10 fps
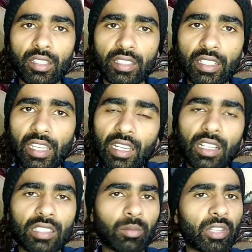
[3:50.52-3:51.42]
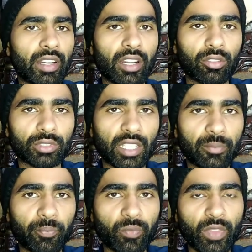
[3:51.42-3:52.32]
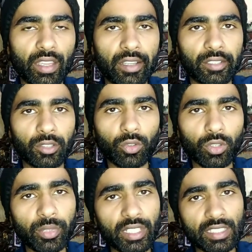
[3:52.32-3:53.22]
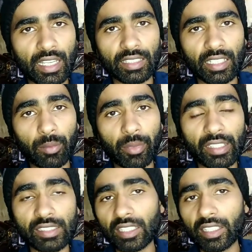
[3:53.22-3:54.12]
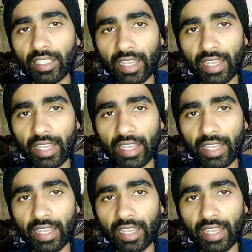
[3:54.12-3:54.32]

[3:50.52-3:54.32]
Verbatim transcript: ये खेल ख़त्म करना होता है कोई भी नहीं चाहता कि मैं किसी की